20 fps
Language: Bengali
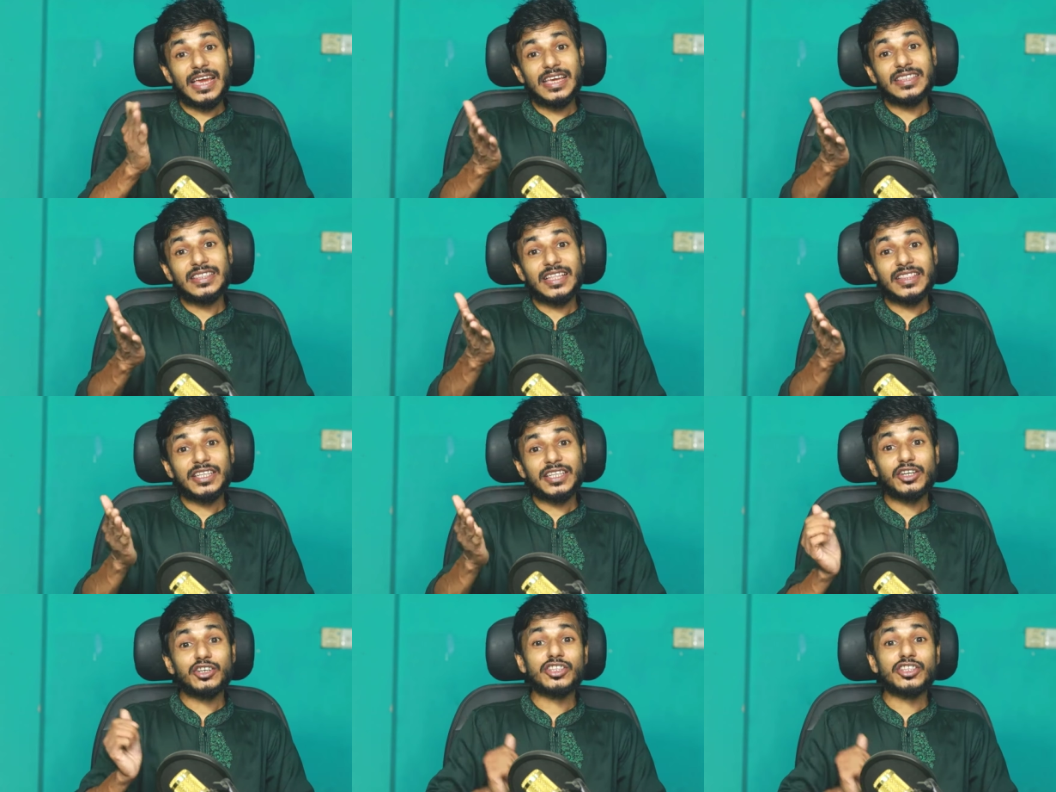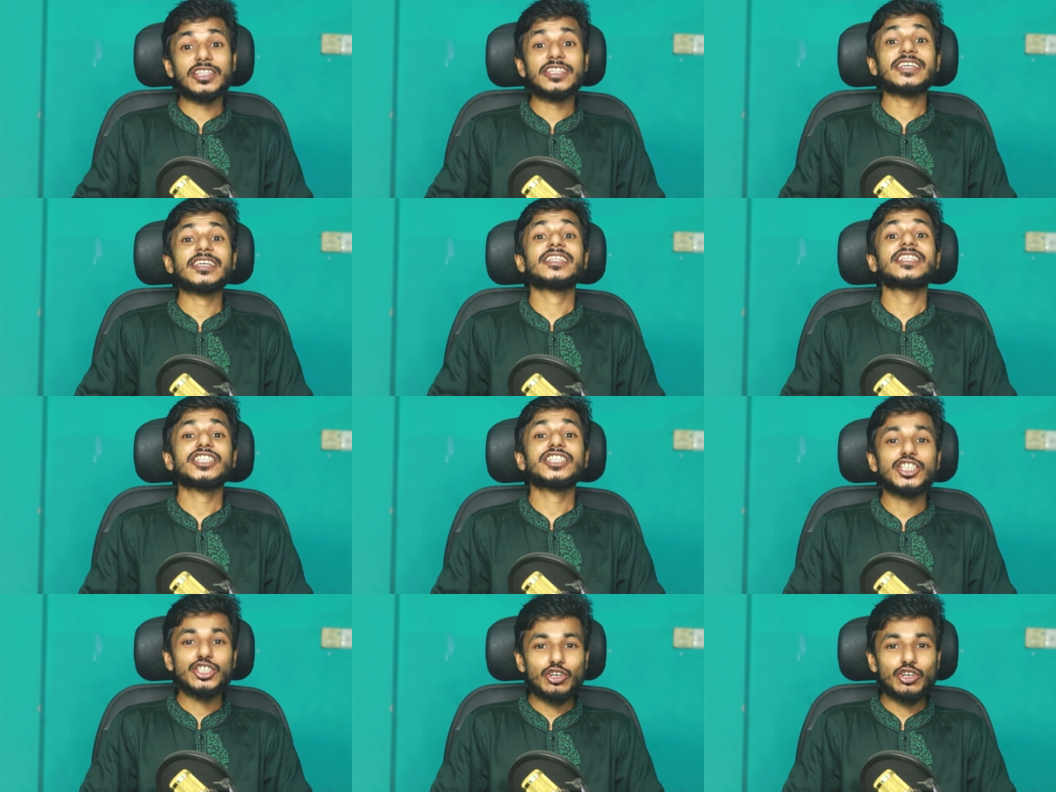এই তান্ত্রিকতা দিয়ে
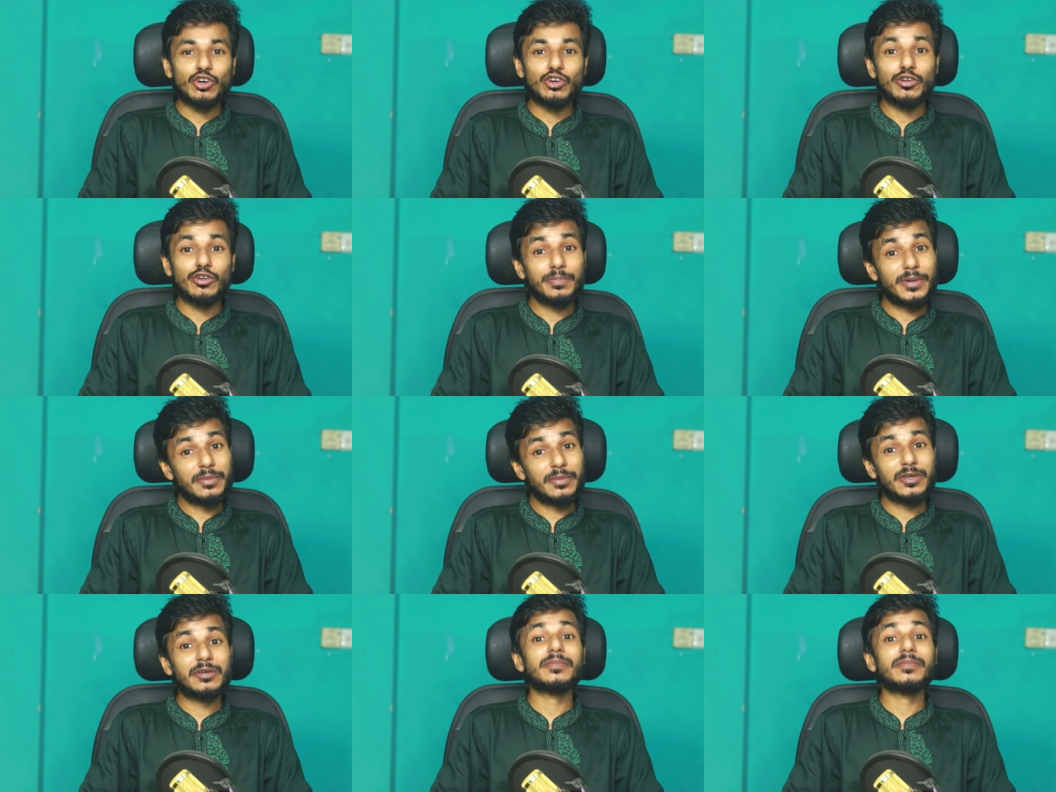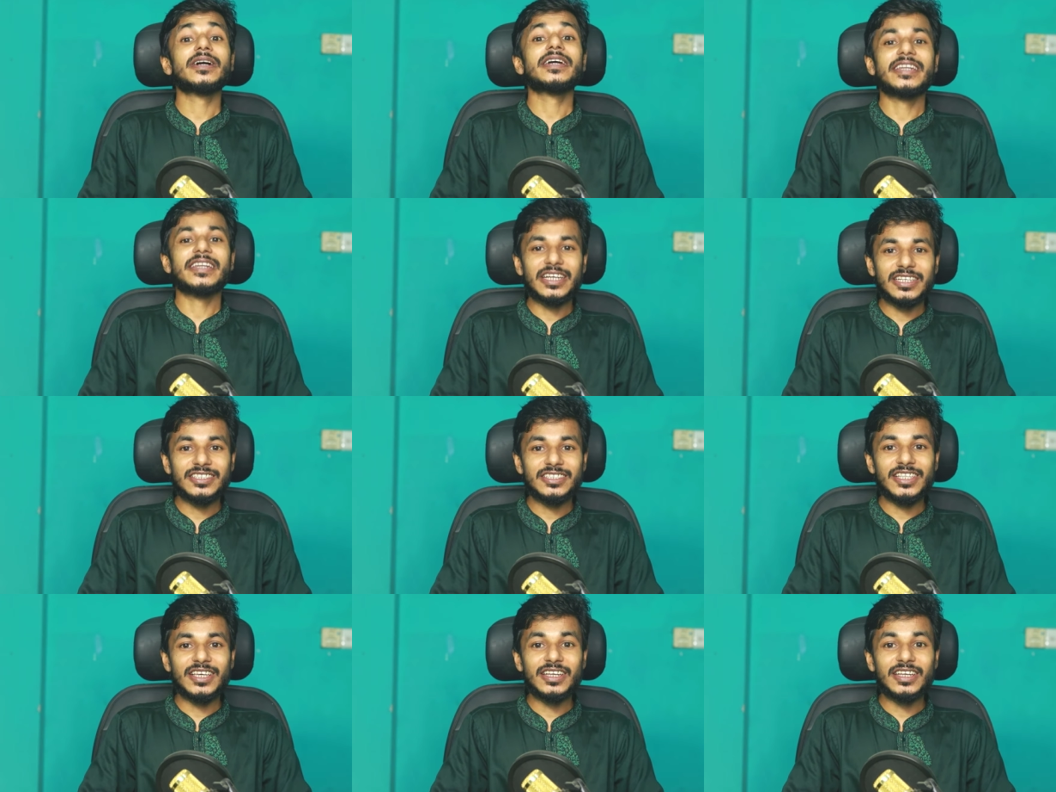দেশের সকল প্রেমিক বা
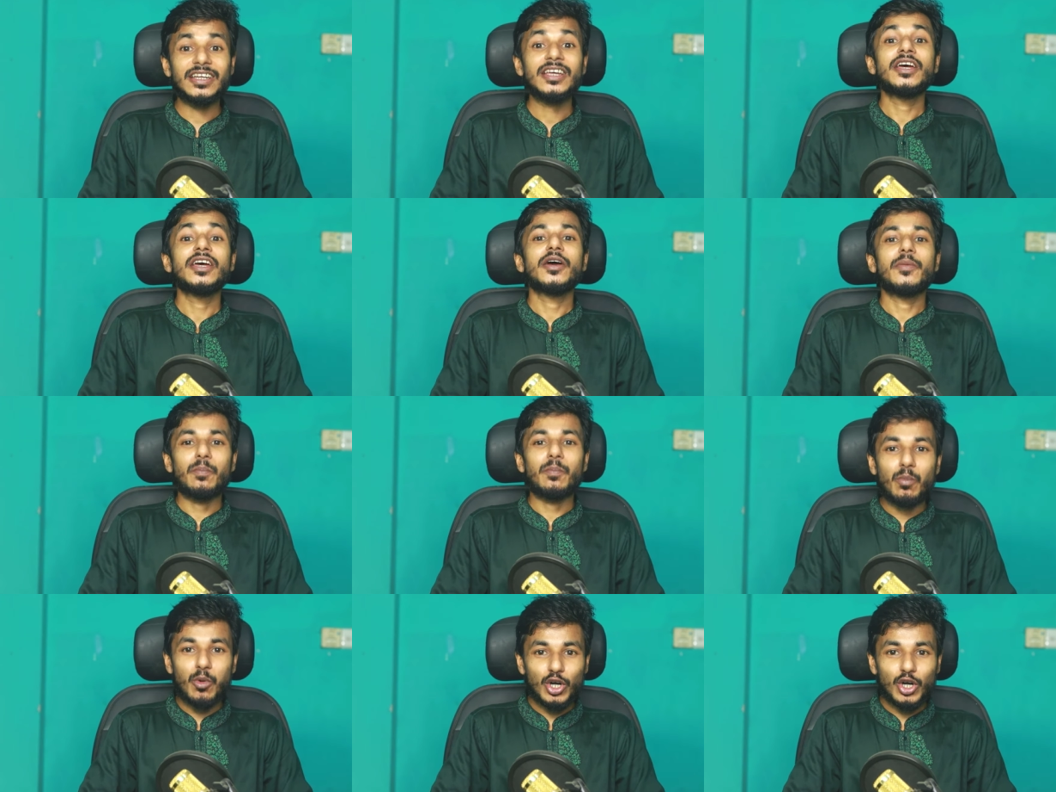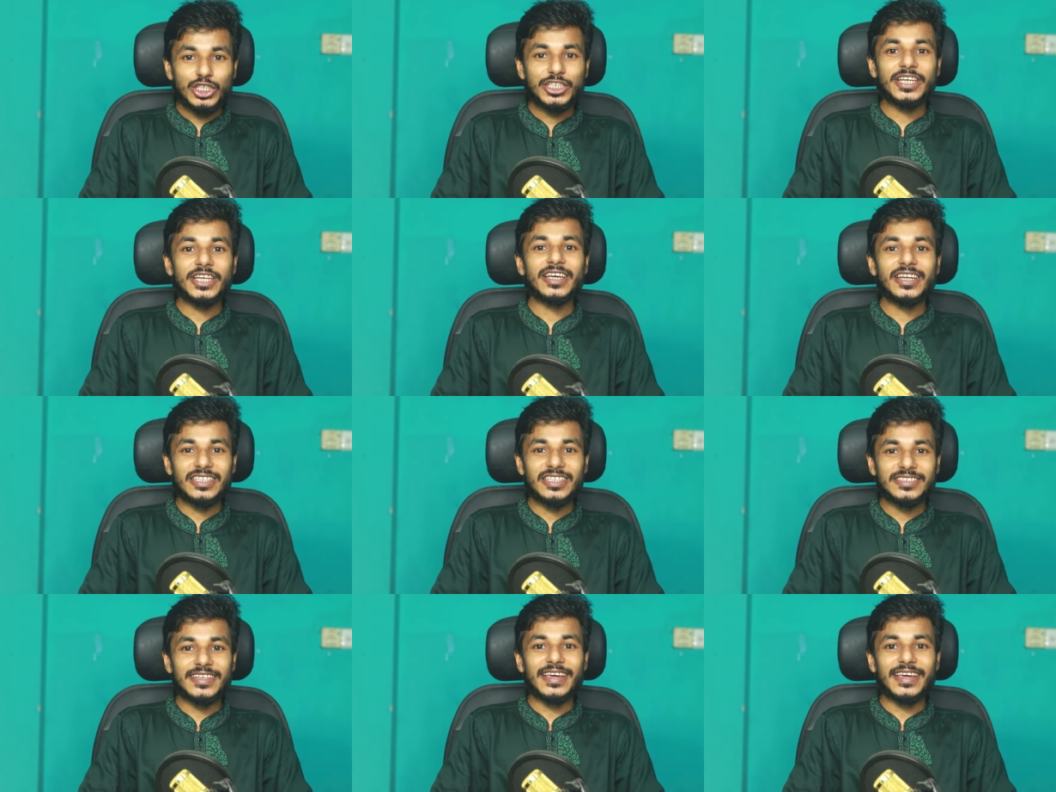ক্রাশদের বসে আনা